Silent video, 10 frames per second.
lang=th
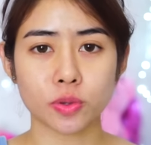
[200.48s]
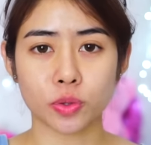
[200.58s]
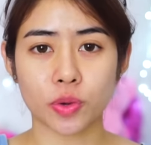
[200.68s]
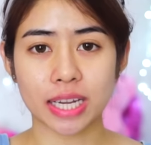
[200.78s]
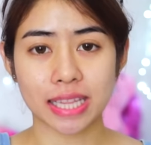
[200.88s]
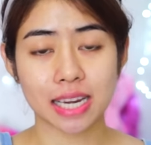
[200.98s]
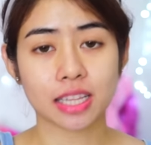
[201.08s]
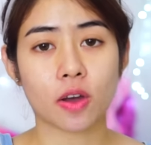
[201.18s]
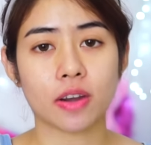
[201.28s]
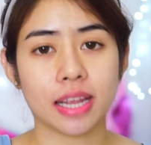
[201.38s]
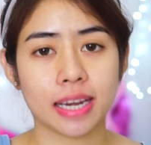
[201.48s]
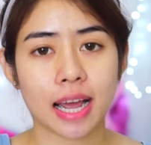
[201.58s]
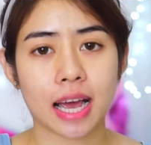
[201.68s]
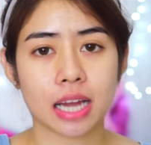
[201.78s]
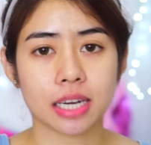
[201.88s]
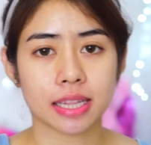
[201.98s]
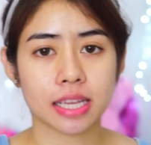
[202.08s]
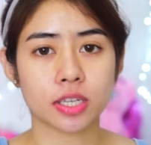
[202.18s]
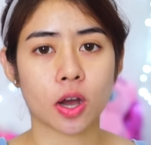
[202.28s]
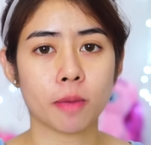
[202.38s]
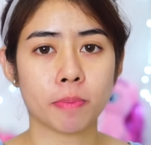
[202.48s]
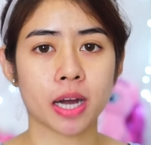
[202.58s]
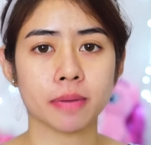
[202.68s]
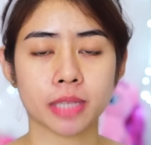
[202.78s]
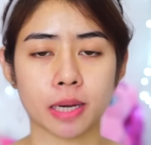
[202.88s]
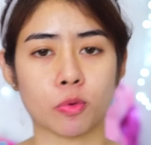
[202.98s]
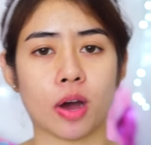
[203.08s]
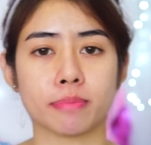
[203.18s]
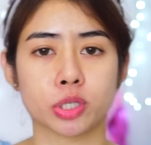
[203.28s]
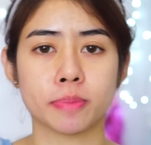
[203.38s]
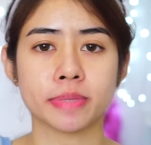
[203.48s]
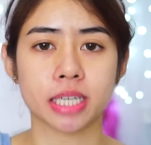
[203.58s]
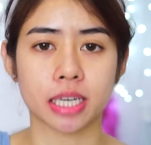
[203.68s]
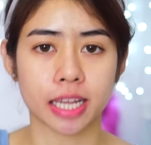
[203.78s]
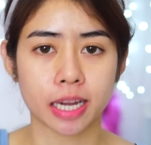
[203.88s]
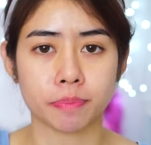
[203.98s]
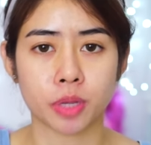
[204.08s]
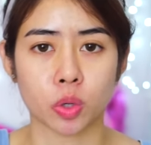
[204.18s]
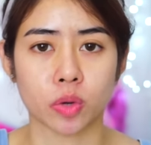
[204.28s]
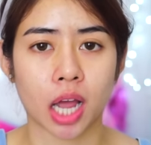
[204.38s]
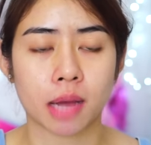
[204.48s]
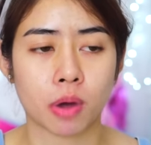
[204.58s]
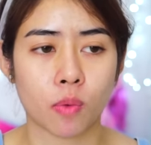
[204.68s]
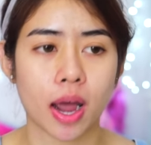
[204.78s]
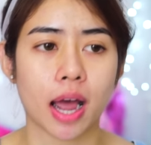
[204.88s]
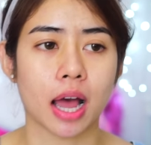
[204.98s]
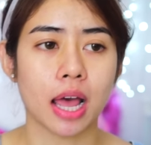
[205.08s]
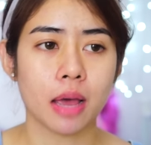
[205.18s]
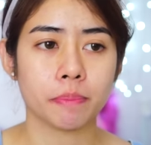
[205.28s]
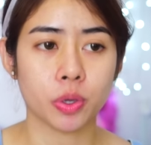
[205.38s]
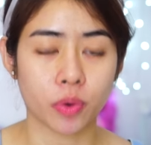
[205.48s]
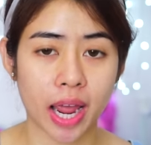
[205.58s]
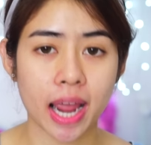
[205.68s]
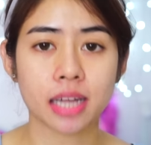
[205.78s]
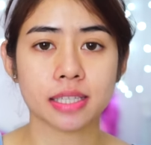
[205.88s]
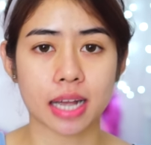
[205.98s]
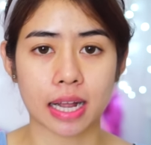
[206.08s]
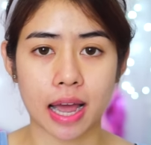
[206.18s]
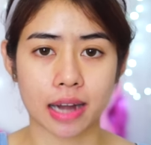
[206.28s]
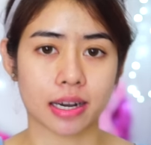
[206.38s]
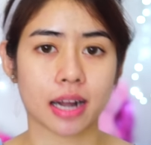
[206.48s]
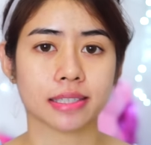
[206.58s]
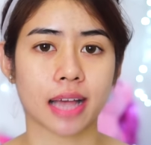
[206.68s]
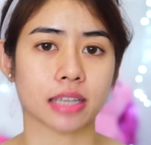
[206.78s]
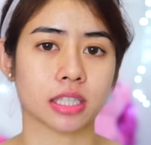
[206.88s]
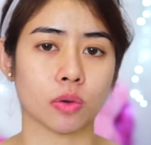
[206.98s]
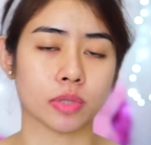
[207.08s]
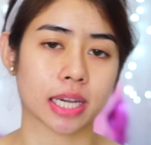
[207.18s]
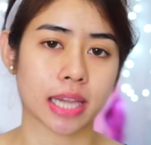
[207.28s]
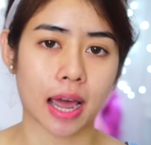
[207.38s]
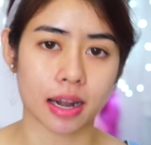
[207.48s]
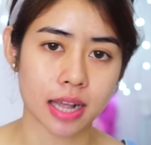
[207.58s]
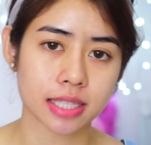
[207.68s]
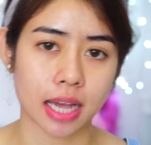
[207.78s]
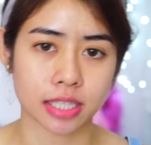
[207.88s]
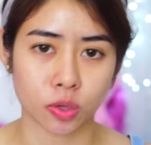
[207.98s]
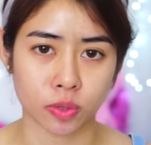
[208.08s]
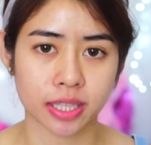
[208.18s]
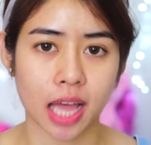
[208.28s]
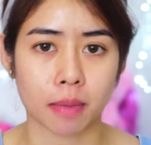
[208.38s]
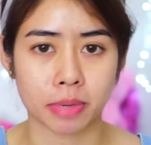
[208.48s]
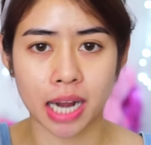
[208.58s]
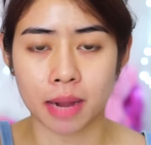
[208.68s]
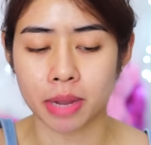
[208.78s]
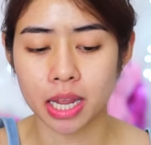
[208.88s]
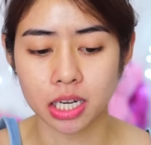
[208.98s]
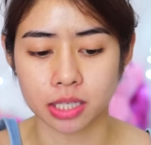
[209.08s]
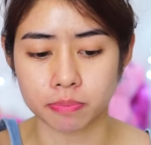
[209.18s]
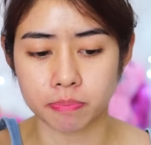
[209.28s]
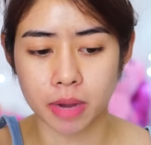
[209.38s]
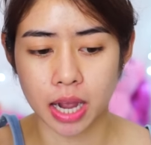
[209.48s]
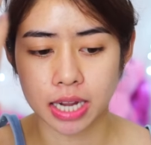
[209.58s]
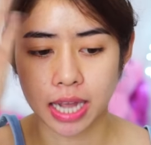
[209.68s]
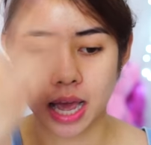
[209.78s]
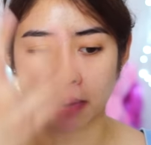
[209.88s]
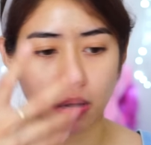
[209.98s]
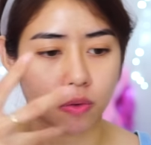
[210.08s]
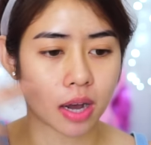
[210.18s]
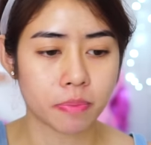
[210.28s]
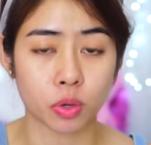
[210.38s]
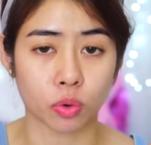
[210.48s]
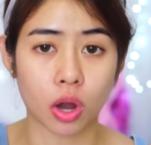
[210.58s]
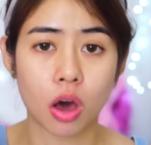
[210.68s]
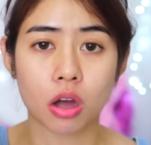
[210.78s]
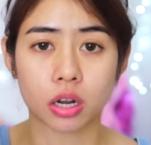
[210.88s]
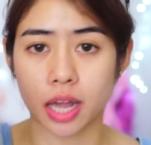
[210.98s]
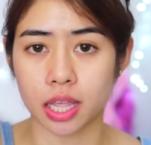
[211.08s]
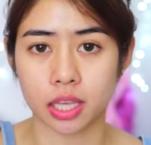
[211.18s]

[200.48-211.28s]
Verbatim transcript: ส่วนตัวนาตี้ในตอนนี้นะคะนาตี้ชอบเพิ่มเติมความชุ่มชื้นให้กับผิวนะคะ เพราะว่าผิวแห้งจากการรักษาสิว จากยารักษาสิวต่างๆ มาทำให้เกิดอาการแบบว่าผิวลอกใน